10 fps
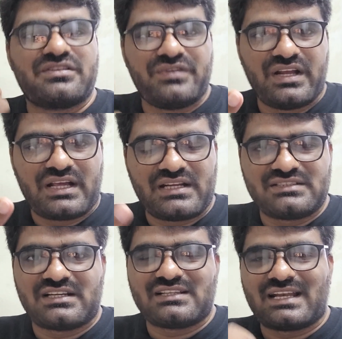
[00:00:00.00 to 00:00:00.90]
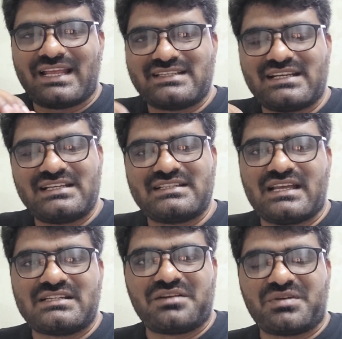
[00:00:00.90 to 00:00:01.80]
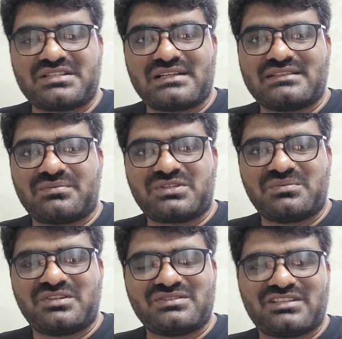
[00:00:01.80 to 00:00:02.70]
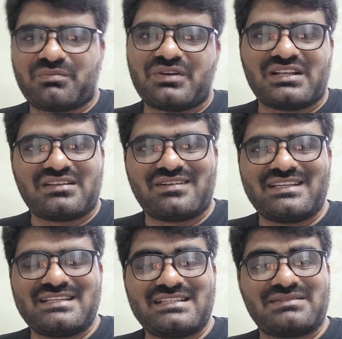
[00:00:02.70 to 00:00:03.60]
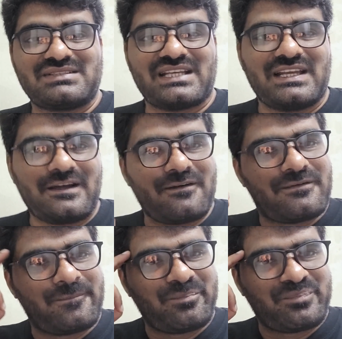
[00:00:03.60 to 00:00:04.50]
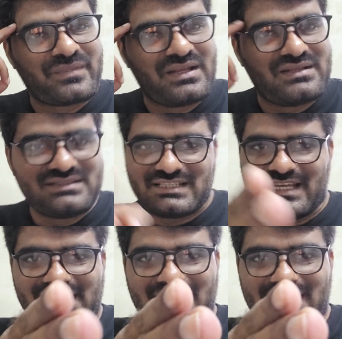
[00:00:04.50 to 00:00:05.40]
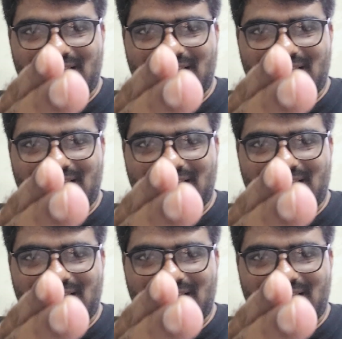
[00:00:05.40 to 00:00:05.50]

సో వీడియోగా నచ్చినట్టయితే లైక్ చేయండి షేర్ చేయండి మన ఛానల్ సబ్స్క్రైబ్ చేసుకుని సపోర్ట్ అయితే ఉంది దిస్ ఈస్ సైనింగ్ ఆఫ్ జై హింద్ గా